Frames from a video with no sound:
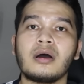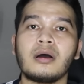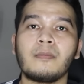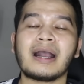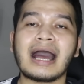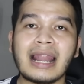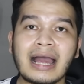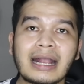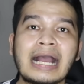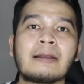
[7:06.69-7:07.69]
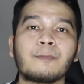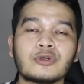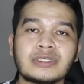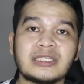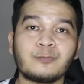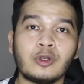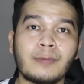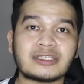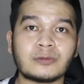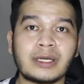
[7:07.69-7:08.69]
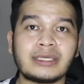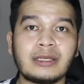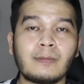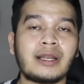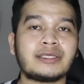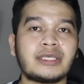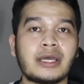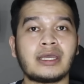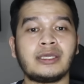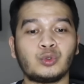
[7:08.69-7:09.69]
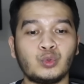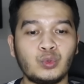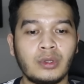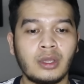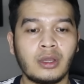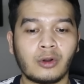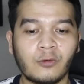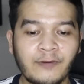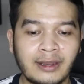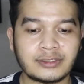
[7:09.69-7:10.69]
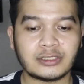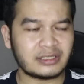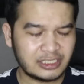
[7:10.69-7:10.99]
uh, mengalahkan posisi pullback sebelah kiri Malaysia yaitu Ruven.